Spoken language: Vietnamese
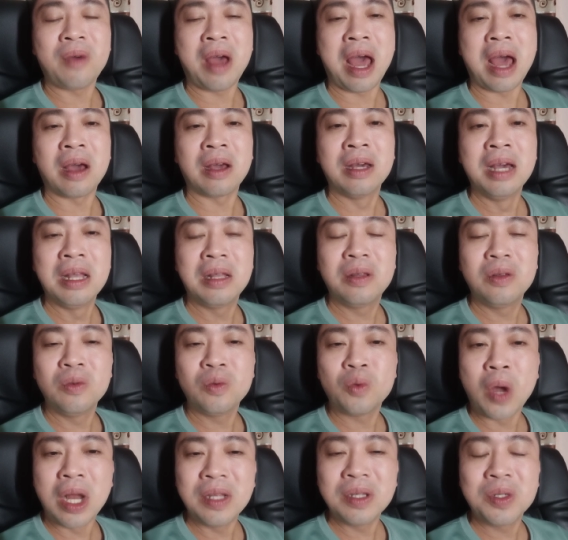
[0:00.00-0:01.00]
và nghịch
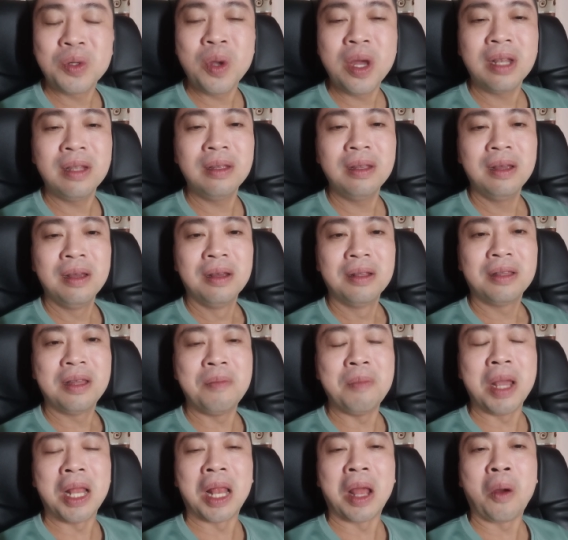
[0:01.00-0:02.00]
thuận duyên
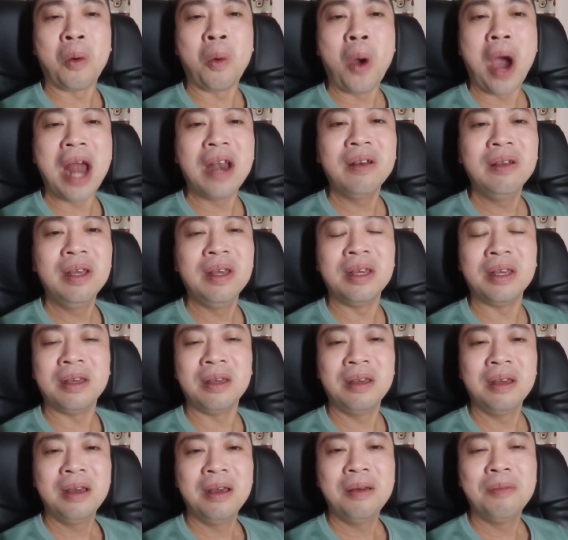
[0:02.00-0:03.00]
thì mình lại hoan hỉ
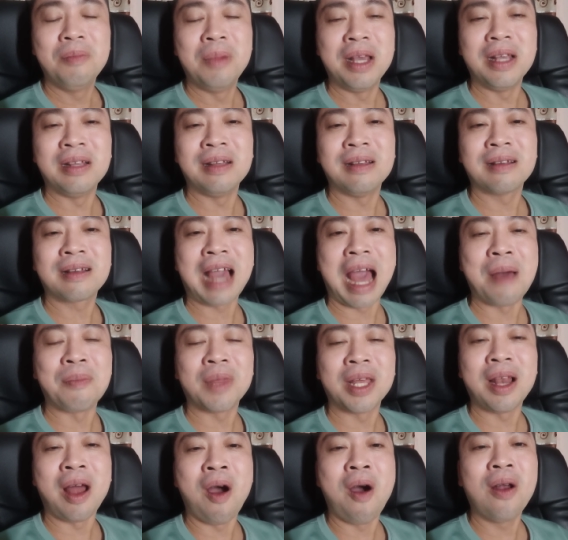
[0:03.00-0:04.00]
mình cảm
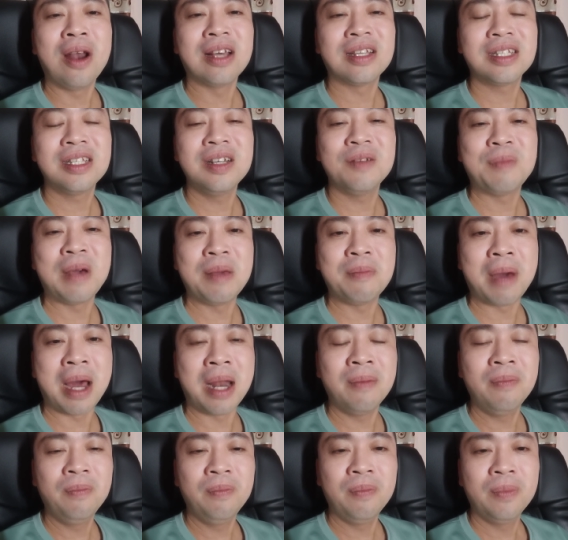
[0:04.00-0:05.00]
thấy đó là sự may
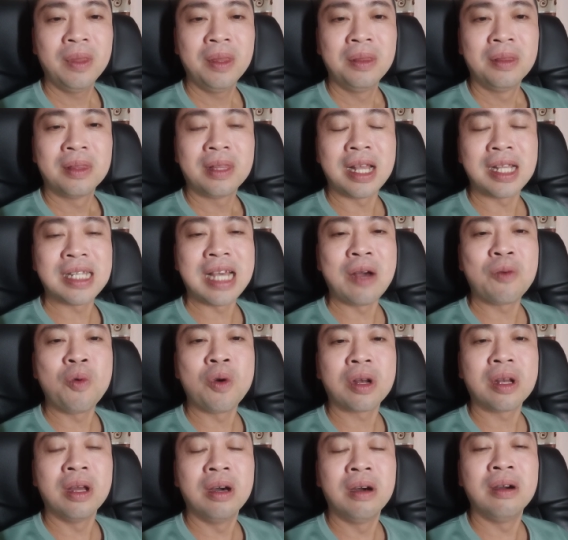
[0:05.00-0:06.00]
mắn thật ra
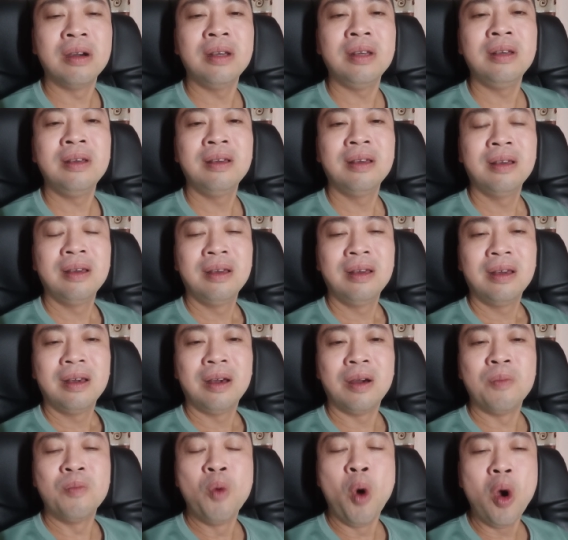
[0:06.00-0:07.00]
cuộc đời
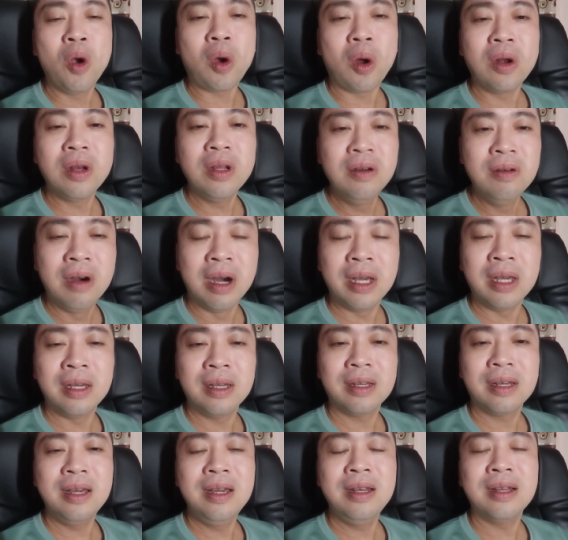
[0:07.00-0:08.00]
à, mỗi con
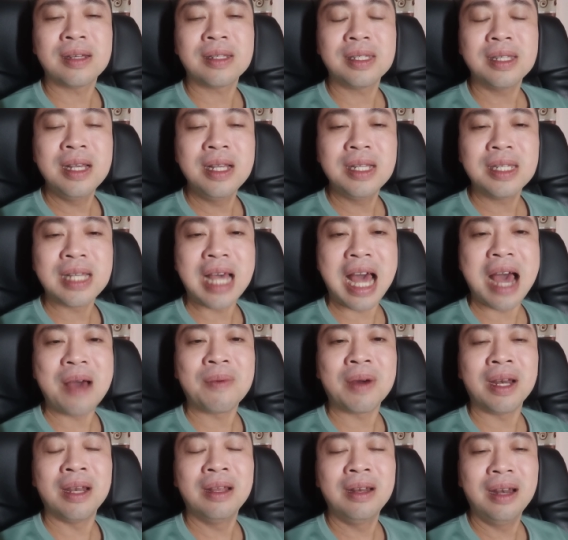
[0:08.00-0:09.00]
người khi được sinh ra
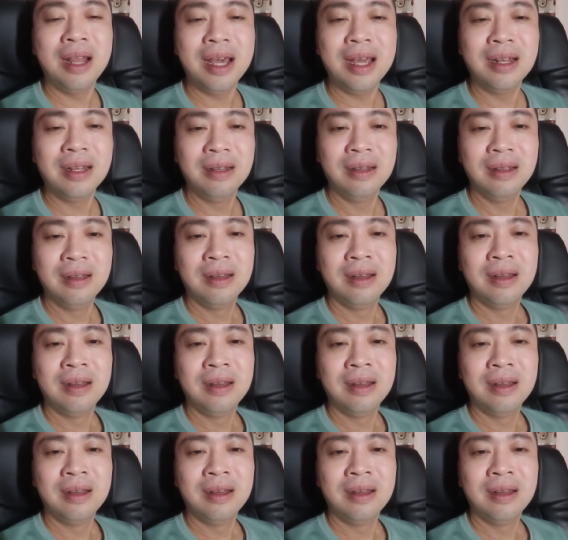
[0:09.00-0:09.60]
và lớn lên